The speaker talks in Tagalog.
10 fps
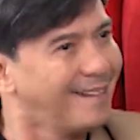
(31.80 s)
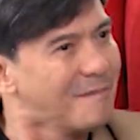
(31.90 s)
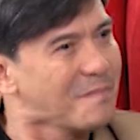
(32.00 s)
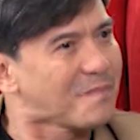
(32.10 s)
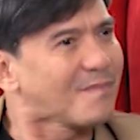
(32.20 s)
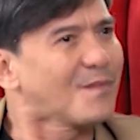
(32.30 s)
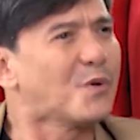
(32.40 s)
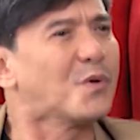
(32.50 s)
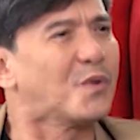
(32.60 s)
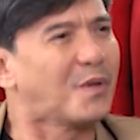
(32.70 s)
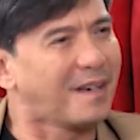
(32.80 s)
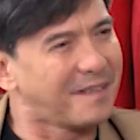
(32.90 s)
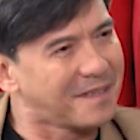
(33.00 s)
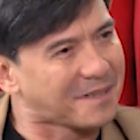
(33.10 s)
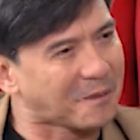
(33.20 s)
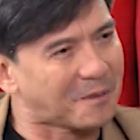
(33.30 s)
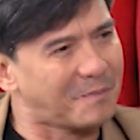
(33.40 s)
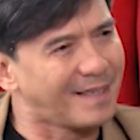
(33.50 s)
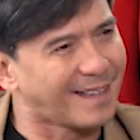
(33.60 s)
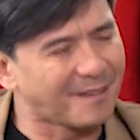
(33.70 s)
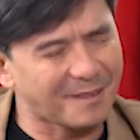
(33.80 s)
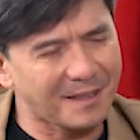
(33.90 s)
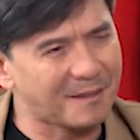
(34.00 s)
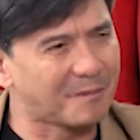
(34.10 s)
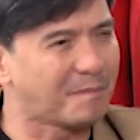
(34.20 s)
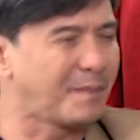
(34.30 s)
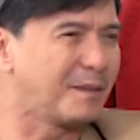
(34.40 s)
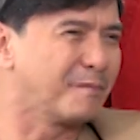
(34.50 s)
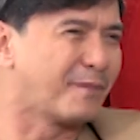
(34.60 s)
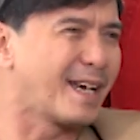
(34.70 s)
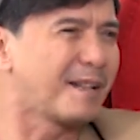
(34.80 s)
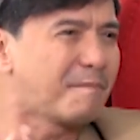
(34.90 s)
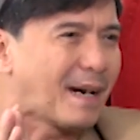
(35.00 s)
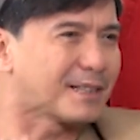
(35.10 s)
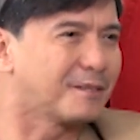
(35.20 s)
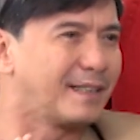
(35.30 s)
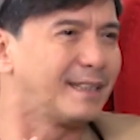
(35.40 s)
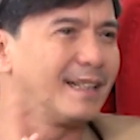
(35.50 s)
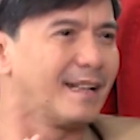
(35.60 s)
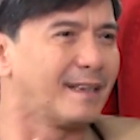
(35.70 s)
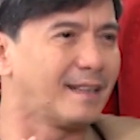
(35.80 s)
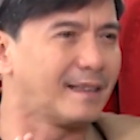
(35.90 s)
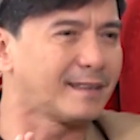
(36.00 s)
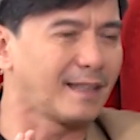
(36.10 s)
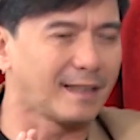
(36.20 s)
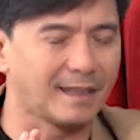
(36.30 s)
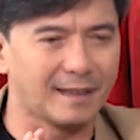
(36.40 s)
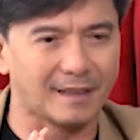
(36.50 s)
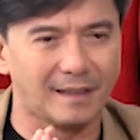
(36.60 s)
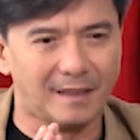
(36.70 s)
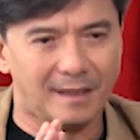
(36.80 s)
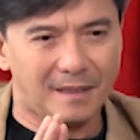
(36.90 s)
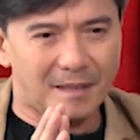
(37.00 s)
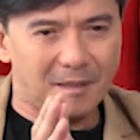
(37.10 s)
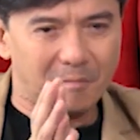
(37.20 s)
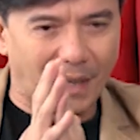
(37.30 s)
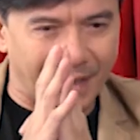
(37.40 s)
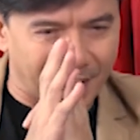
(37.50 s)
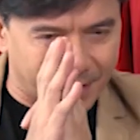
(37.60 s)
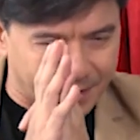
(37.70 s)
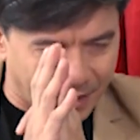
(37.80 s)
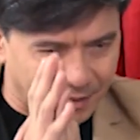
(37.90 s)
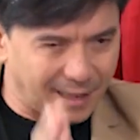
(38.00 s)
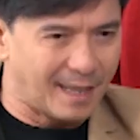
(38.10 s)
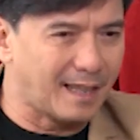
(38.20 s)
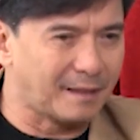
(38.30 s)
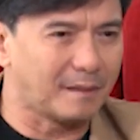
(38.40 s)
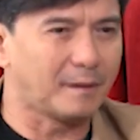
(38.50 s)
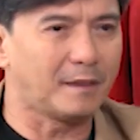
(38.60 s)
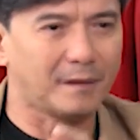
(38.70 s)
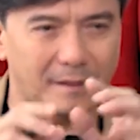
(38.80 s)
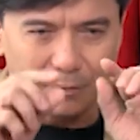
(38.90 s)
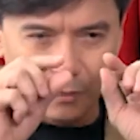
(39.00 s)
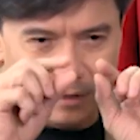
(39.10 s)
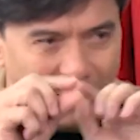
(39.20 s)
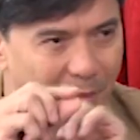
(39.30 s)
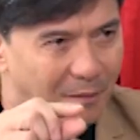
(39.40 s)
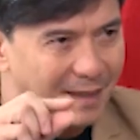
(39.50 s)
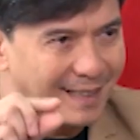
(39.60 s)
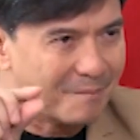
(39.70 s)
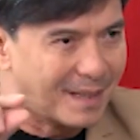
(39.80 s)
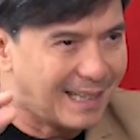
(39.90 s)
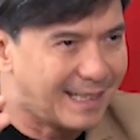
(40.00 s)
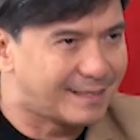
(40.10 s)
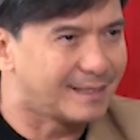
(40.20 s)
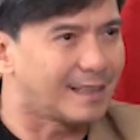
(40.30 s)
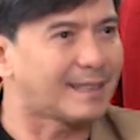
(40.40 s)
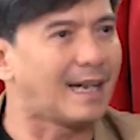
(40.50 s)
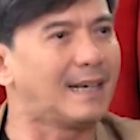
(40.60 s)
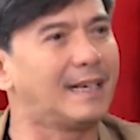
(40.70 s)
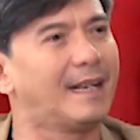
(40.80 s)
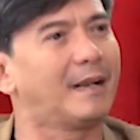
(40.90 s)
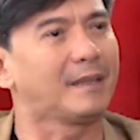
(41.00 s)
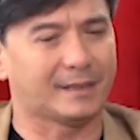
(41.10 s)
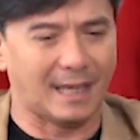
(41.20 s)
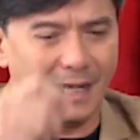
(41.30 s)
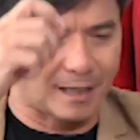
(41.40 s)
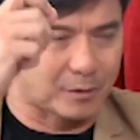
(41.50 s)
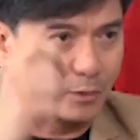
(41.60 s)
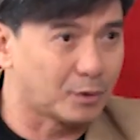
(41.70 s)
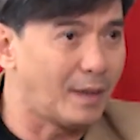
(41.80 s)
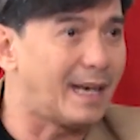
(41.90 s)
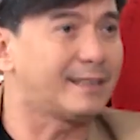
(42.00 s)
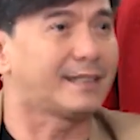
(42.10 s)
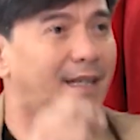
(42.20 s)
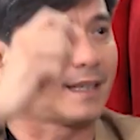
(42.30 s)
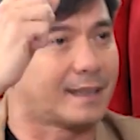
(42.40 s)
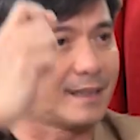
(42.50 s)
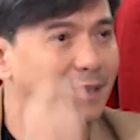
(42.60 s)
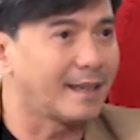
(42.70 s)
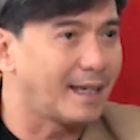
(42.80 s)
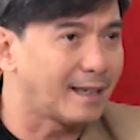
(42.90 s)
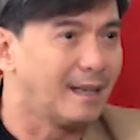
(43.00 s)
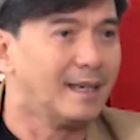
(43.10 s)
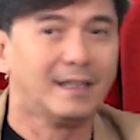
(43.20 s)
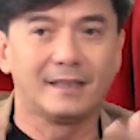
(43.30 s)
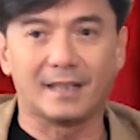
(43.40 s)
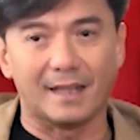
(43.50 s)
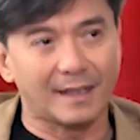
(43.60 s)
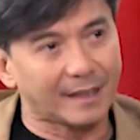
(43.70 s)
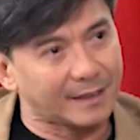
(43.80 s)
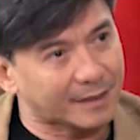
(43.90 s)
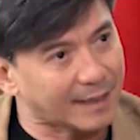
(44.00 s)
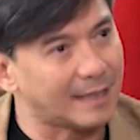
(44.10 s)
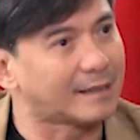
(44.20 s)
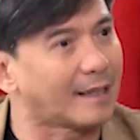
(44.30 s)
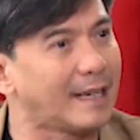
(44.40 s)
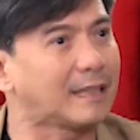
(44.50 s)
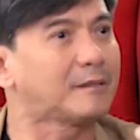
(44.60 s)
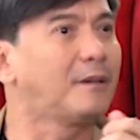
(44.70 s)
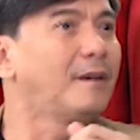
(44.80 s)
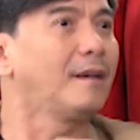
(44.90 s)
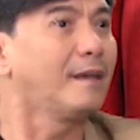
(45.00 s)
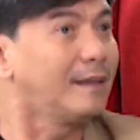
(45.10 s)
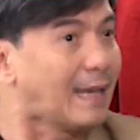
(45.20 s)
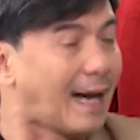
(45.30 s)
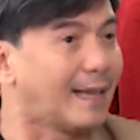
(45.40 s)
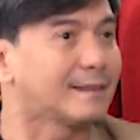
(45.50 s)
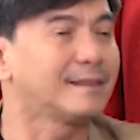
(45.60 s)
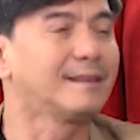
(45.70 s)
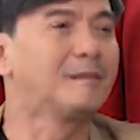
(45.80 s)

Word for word: Iba din. Oo, ano yan si Robin eh. Uh, yung, yung very passionate yan. Na talagang pag nasa set yan, ultimo mga maliliit na detalye, siya nagsusulat, siya nagde-direct, siya nag-stand director, lahat. Wow.